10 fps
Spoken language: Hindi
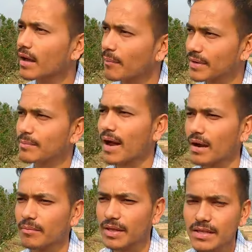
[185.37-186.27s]
अपने
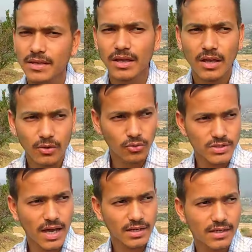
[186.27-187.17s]
पहाड़ में ही
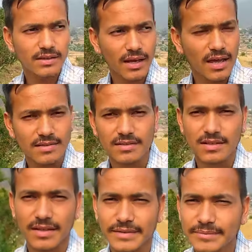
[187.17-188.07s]
रोजगार की तलाश कर सके